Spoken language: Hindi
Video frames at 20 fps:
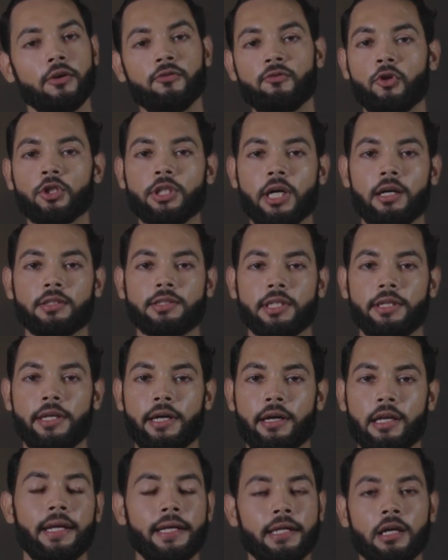वो ज़्यादा सही
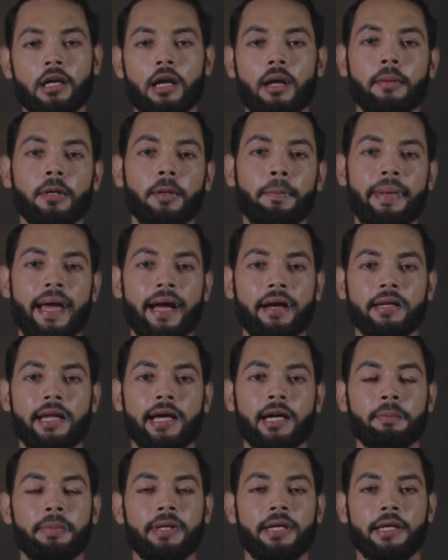रहेगा लेकिन अगर आपके बैक
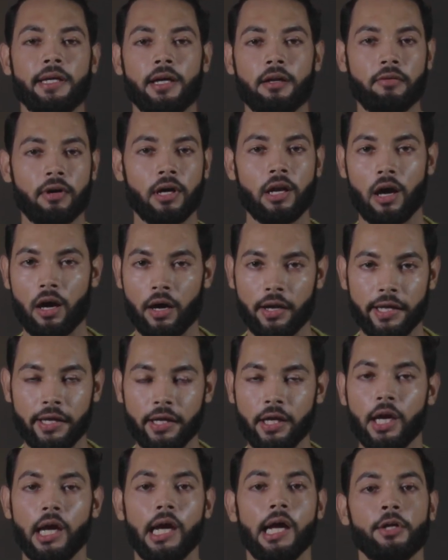नेक पे हेयर वगैरह आ रहे
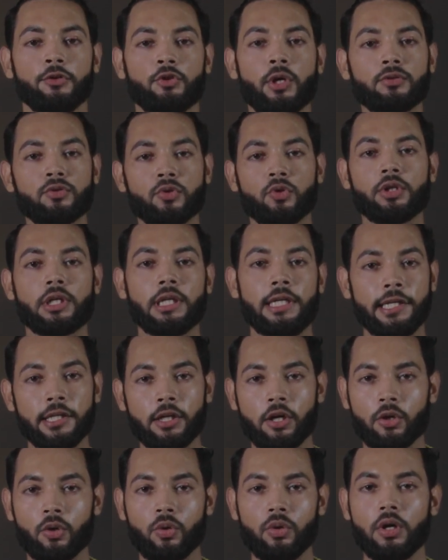हैं तो उसको क्लीन
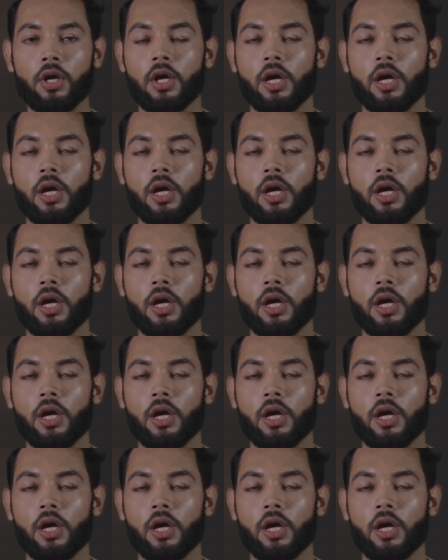करो